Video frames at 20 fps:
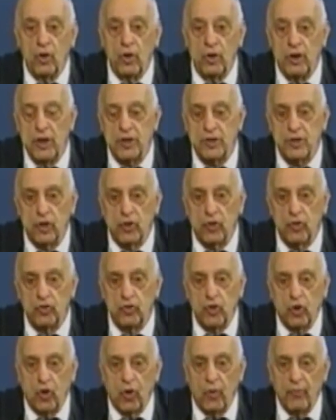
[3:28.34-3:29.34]
nel
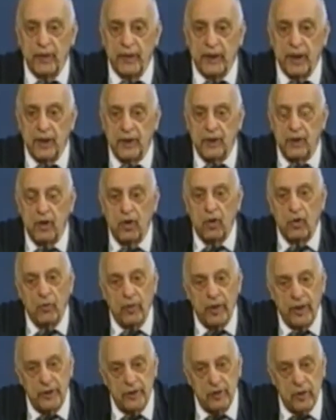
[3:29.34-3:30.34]
secondo comma dell'articolo
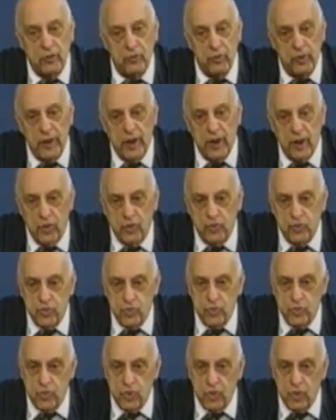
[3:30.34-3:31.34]
42 della
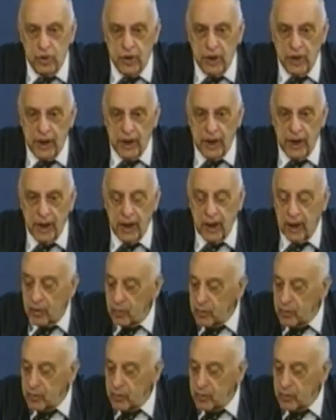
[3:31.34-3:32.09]
Costituzione italiana.